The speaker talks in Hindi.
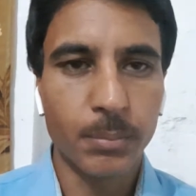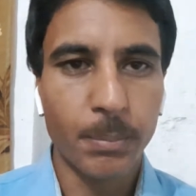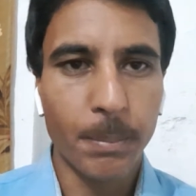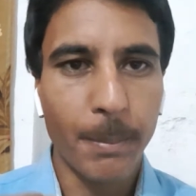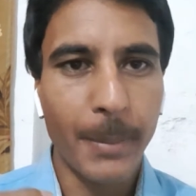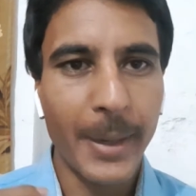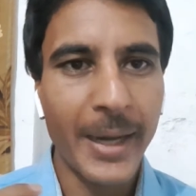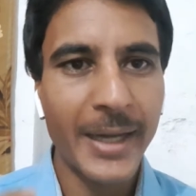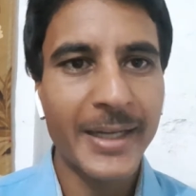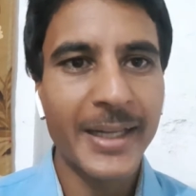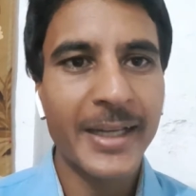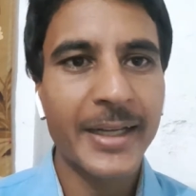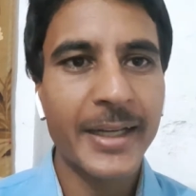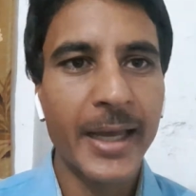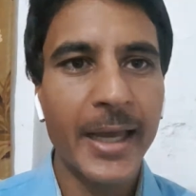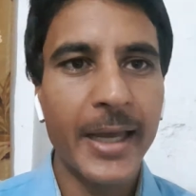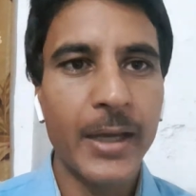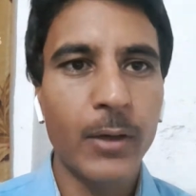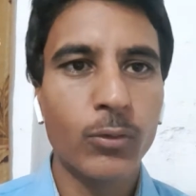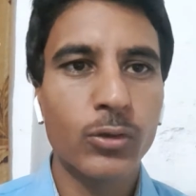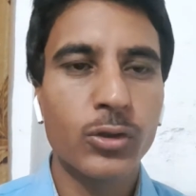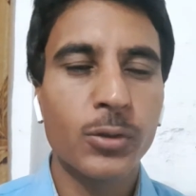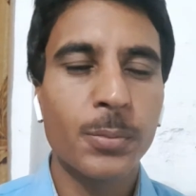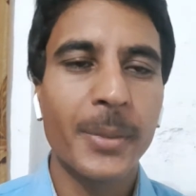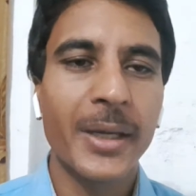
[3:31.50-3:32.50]
बैटिंग है
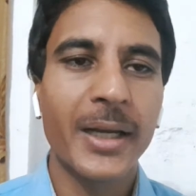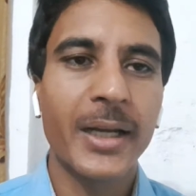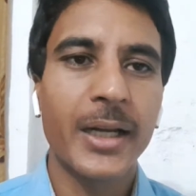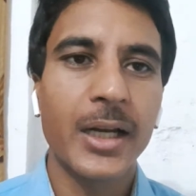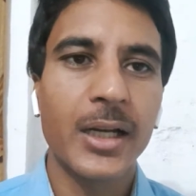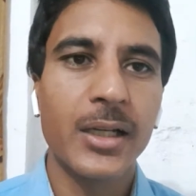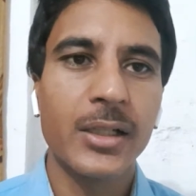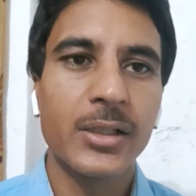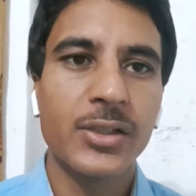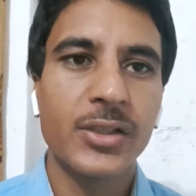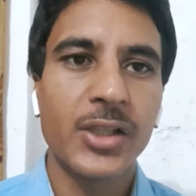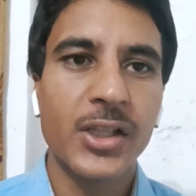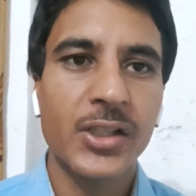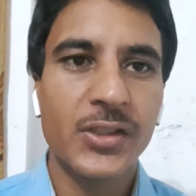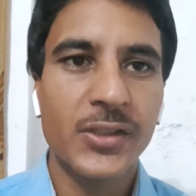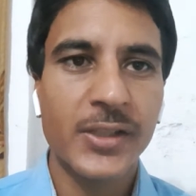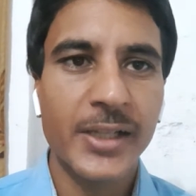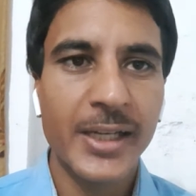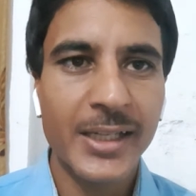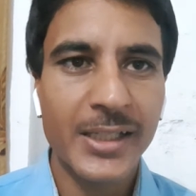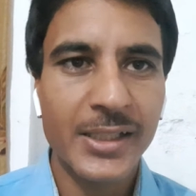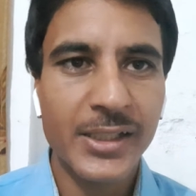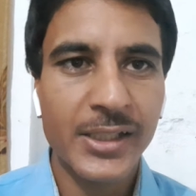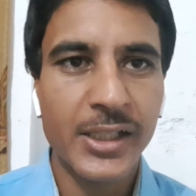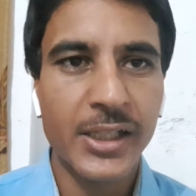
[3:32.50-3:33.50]
उसमें
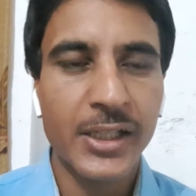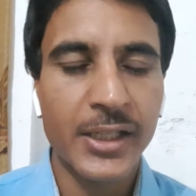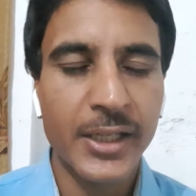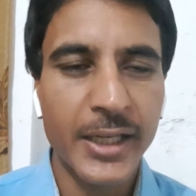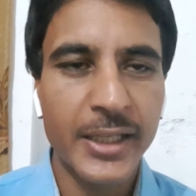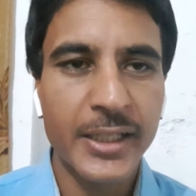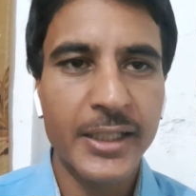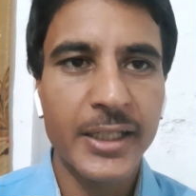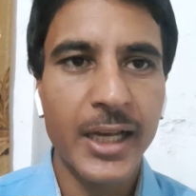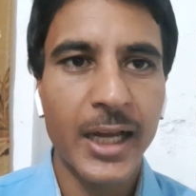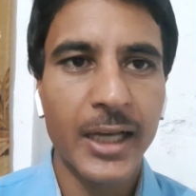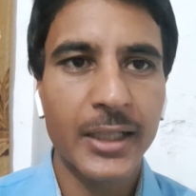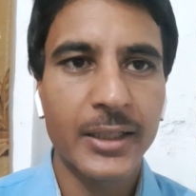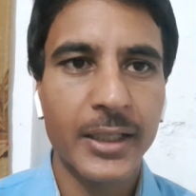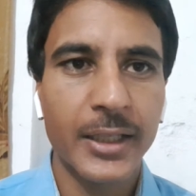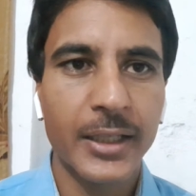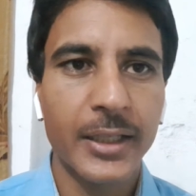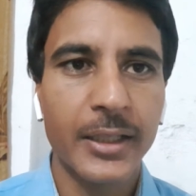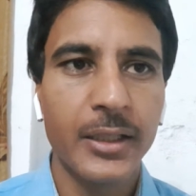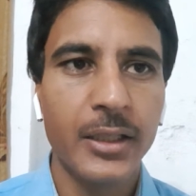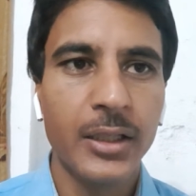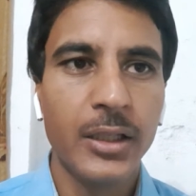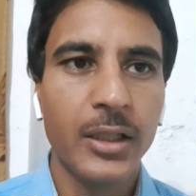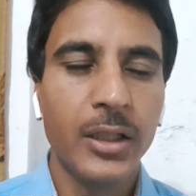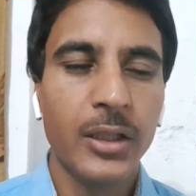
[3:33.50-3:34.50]
कंसिस्टेंसी नहीं लाते